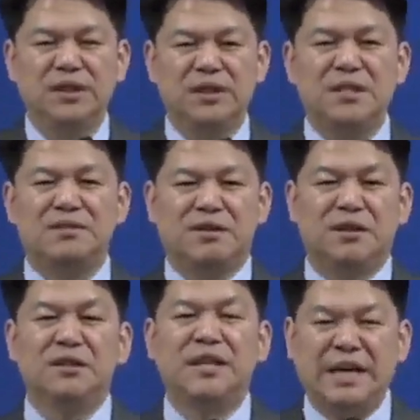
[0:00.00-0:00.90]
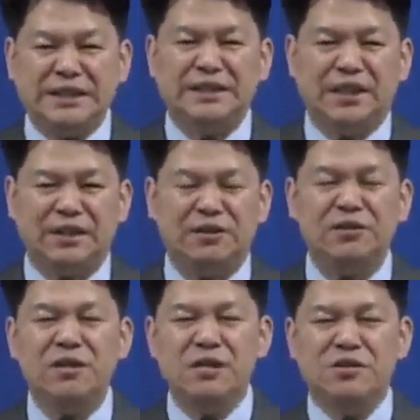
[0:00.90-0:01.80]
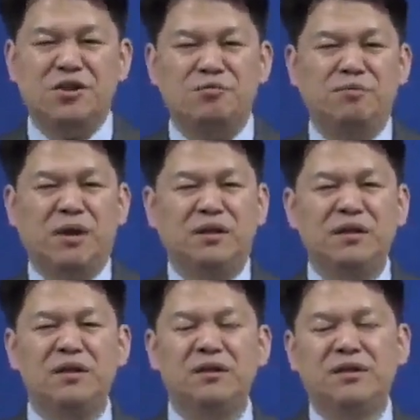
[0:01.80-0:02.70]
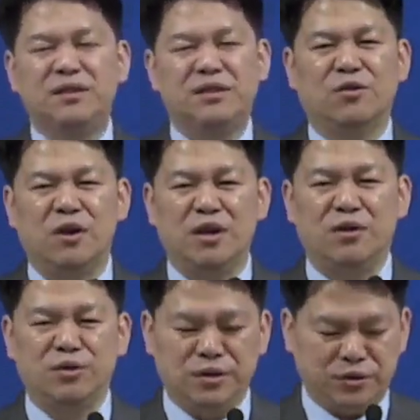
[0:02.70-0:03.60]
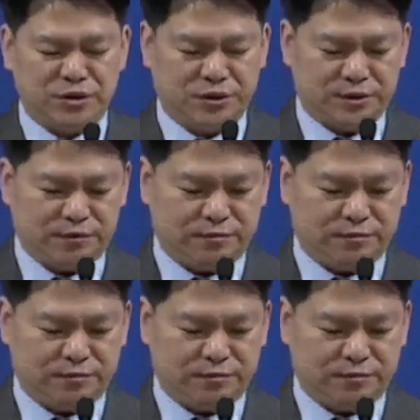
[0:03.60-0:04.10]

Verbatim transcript: 이스라엘을 대신하여 성막을 관리하고 있는 것이죠.